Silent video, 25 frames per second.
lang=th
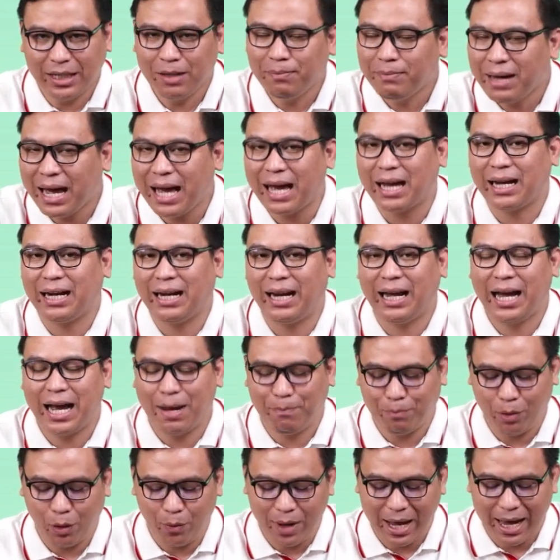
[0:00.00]
เยอะมากนะครั
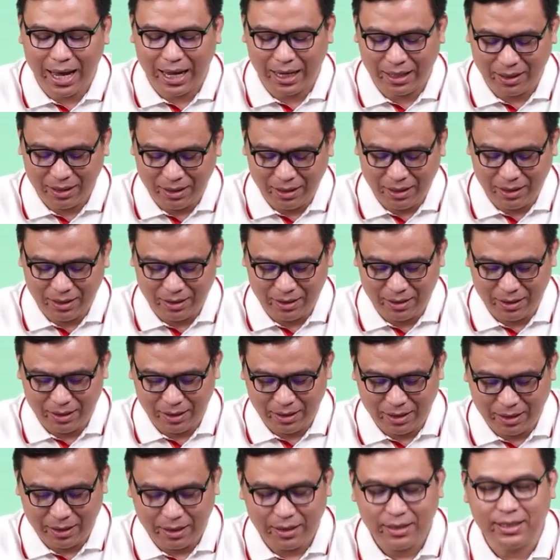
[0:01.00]
บ เพราะว่า
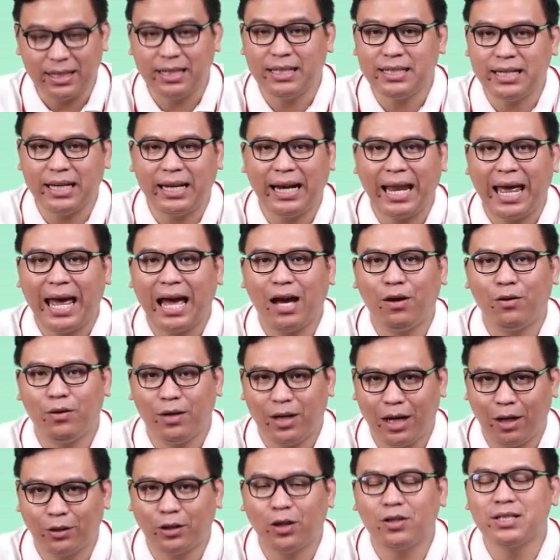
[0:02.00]
จริงๆแล้ว
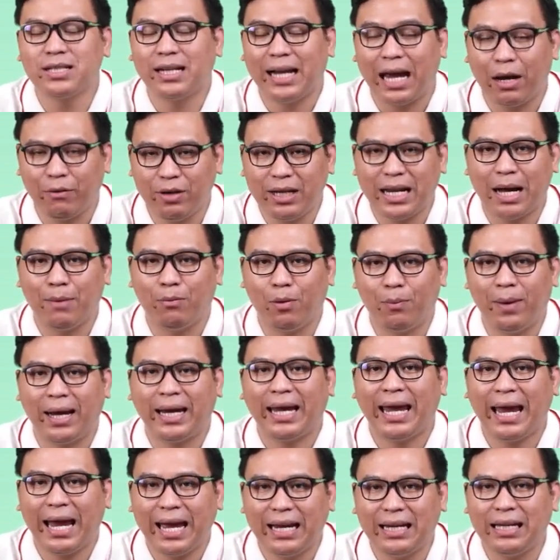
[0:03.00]
เราต้องแสดงวิธีทำออกมา
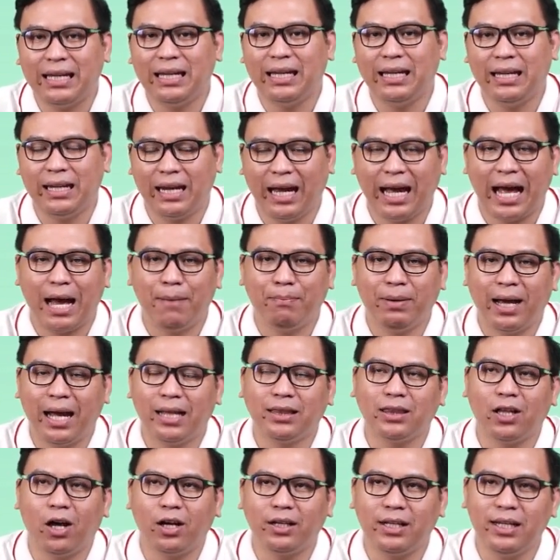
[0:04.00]
แค่นี้นะครับ
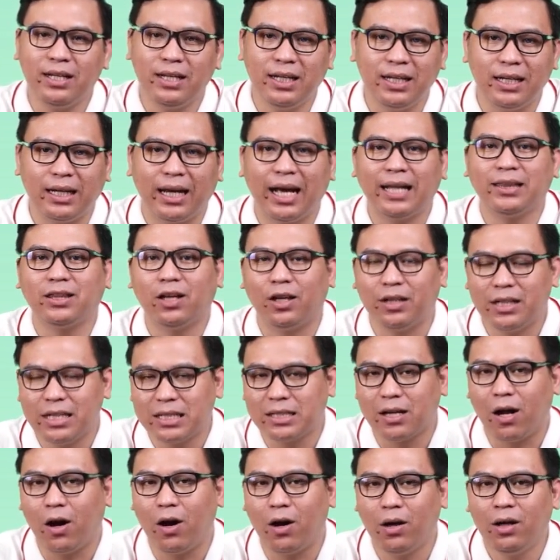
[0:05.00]
ขั้นตอนที่ 1 ขั้นตอนที่
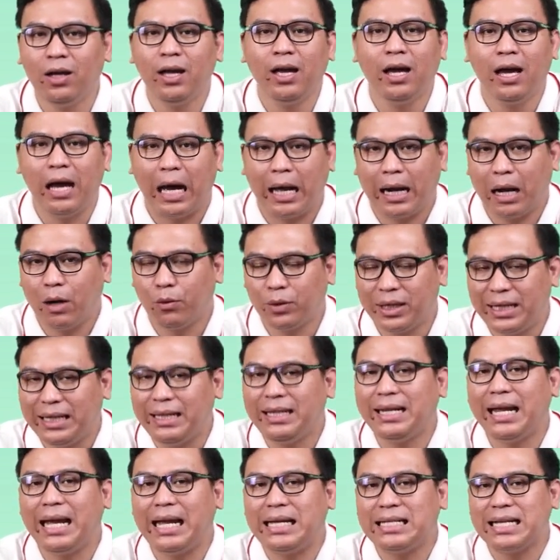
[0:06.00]
2 เราคิด
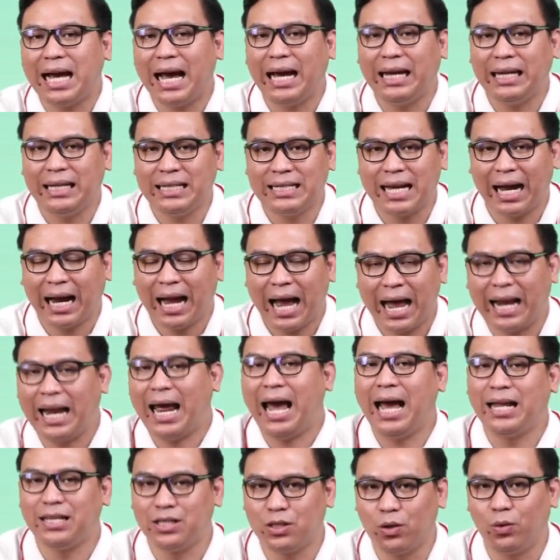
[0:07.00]
ในใจจากการ
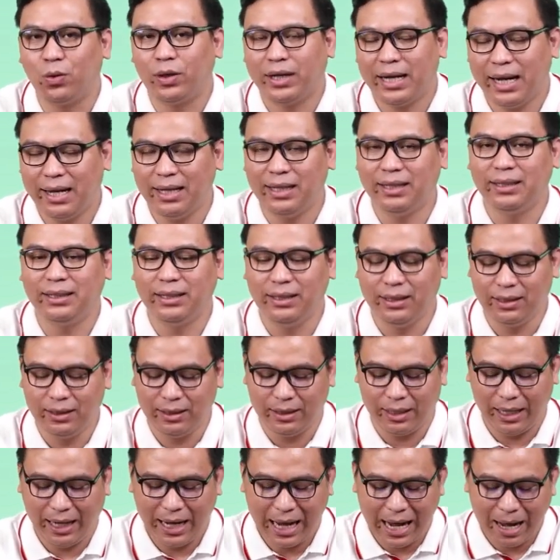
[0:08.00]
อ่านโจทย์ได้เลย
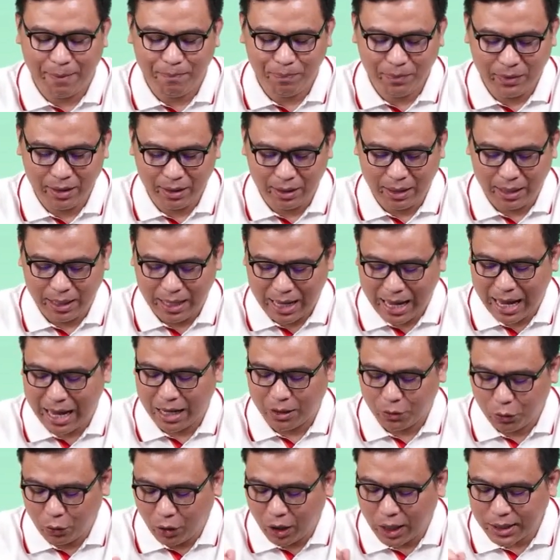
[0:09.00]
นะครับอ่ะ
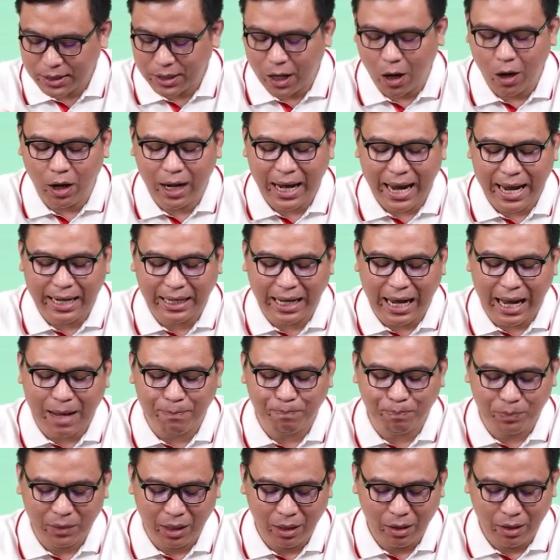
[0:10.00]
ดูข้อ 2 กันครับ
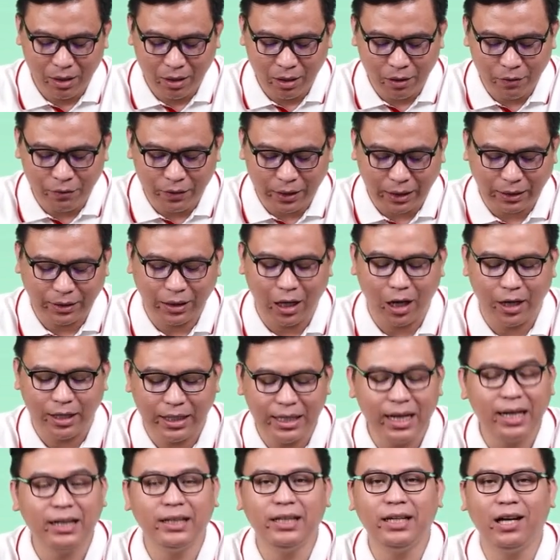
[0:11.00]
ฝึกต่อ
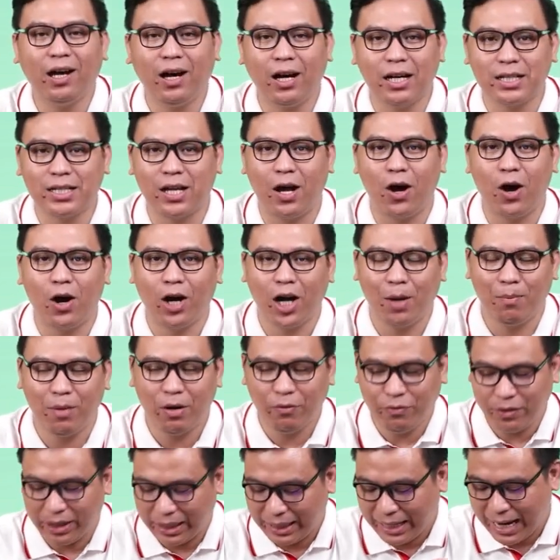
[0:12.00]
เนื่องที่ข้อ 2 เรา
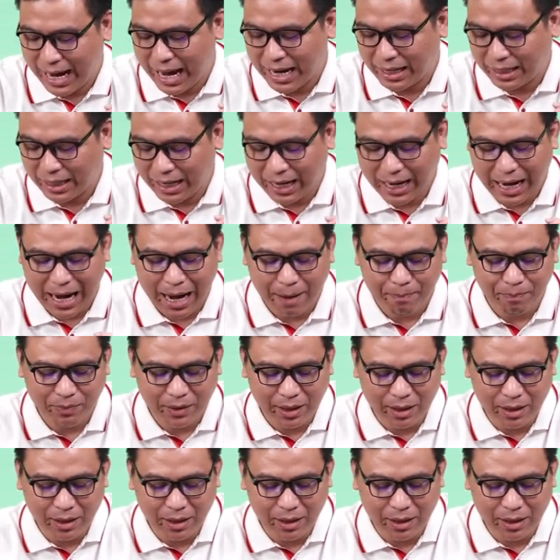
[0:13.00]
มาฝึกกันนะครับ